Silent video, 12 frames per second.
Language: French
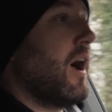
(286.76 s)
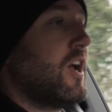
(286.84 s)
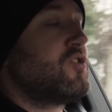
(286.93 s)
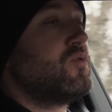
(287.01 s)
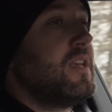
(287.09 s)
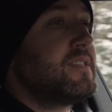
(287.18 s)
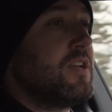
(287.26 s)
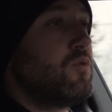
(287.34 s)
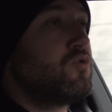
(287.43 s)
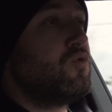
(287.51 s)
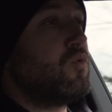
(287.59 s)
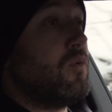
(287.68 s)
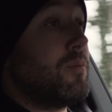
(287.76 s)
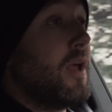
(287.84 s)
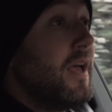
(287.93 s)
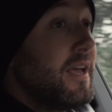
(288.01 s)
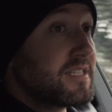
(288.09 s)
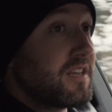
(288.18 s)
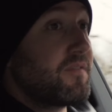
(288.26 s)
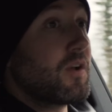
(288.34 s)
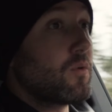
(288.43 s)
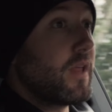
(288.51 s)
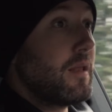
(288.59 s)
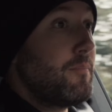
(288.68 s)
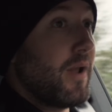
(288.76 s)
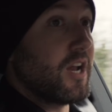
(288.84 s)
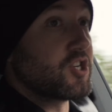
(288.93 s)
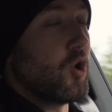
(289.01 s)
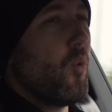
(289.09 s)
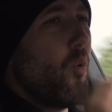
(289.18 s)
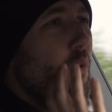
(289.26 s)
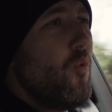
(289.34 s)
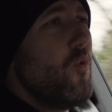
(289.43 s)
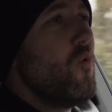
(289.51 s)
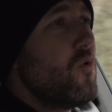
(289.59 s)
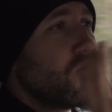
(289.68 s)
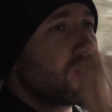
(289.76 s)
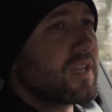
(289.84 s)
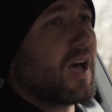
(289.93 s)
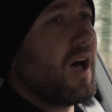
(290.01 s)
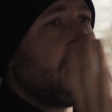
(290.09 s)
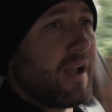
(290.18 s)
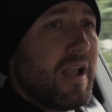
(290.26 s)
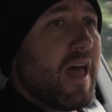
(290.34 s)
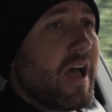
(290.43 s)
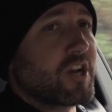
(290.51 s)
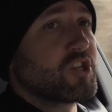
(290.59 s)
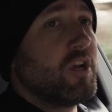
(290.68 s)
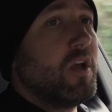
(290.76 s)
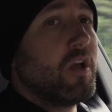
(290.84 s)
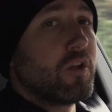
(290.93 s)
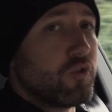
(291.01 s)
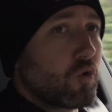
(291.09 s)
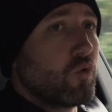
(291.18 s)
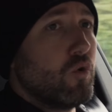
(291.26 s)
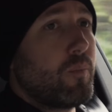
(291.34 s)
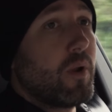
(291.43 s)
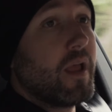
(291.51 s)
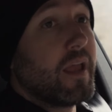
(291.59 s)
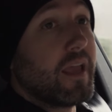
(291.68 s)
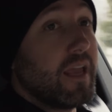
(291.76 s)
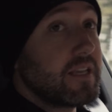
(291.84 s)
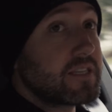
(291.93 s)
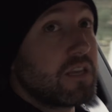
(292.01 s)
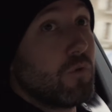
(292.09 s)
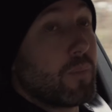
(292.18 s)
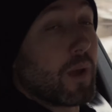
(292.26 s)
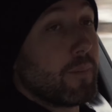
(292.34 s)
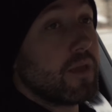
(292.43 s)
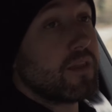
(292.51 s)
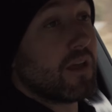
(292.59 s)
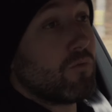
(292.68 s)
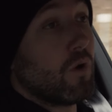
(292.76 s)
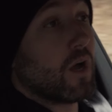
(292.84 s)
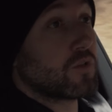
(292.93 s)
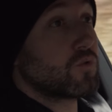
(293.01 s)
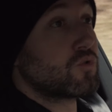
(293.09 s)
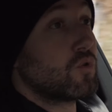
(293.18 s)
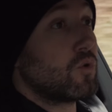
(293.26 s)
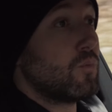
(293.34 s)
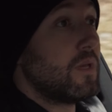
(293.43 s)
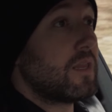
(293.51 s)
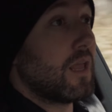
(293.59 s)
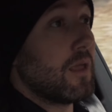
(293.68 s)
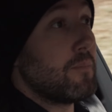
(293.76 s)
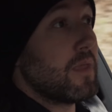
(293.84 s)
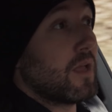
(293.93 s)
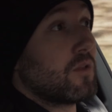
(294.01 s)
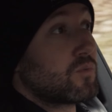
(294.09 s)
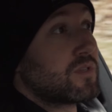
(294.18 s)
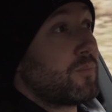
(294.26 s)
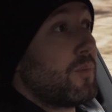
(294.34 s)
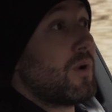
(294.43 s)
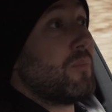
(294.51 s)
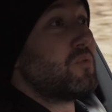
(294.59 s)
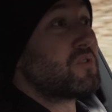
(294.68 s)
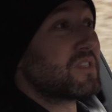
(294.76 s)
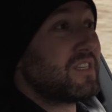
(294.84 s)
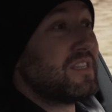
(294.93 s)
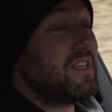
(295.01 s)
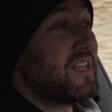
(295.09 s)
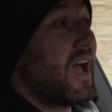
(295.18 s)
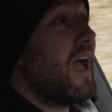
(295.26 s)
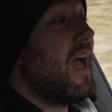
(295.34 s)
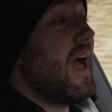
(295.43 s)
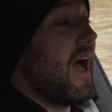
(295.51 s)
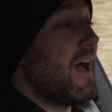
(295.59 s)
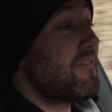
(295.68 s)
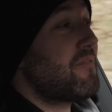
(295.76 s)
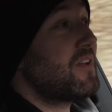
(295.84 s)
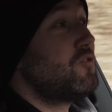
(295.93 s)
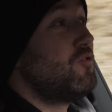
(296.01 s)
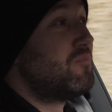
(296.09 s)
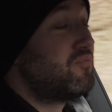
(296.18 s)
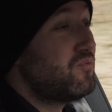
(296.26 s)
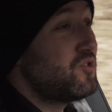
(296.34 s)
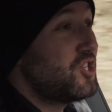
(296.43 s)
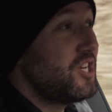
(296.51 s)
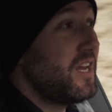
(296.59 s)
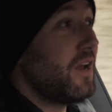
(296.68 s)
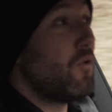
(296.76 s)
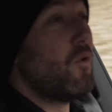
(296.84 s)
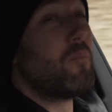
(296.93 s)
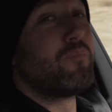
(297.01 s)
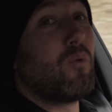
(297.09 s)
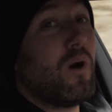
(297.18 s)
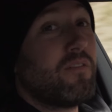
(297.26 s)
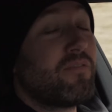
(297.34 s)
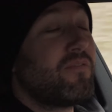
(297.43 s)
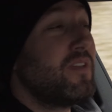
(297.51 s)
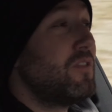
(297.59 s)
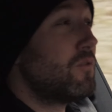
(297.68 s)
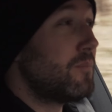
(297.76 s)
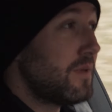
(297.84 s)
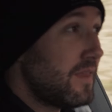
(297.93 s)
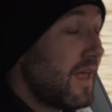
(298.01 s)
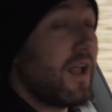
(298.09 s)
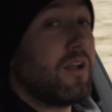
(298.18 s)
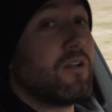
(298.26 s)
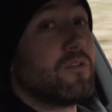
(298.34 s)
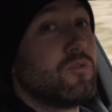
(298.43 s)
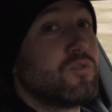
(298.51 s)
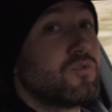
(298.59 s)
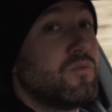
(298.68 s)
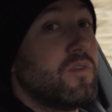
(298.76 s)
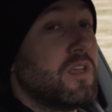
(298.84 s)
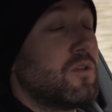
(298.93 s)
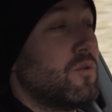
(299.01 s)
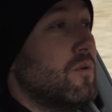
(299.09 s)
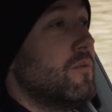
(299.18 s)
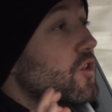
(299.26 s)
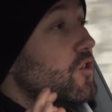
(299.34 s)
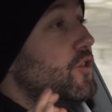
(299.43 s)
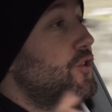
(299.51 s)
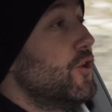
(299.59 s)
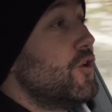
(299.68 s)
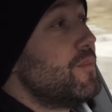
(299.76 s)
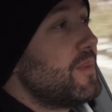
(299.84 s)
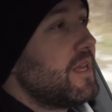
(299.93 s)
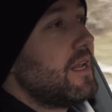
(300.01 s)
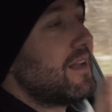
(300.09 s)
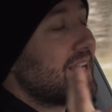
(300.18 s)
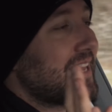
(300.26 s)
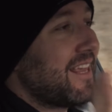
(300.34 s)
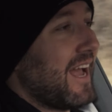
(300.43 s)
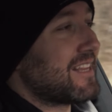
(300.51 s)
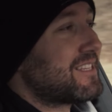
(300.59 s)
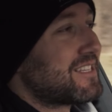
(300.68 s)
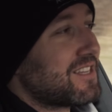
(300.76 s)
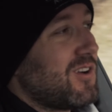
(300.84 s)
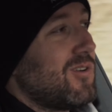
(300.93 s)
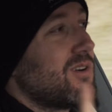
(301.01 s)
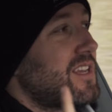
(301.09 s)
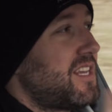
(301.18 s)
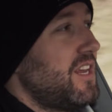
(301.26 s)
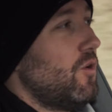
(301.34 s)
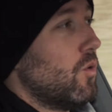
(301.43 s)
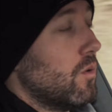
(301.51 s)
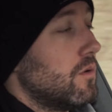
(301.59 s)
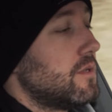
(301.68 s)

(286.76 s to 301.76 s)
rajouter sa dose de couple. Ce qui fait qu'on a une plage ultra large de couple et ce qui vous permet d'avoir sur ce Q8 eh bien, tout simplement la puissance nécessaire afin de bouger le poids phénoménal de ce véhicule. 2400 kg,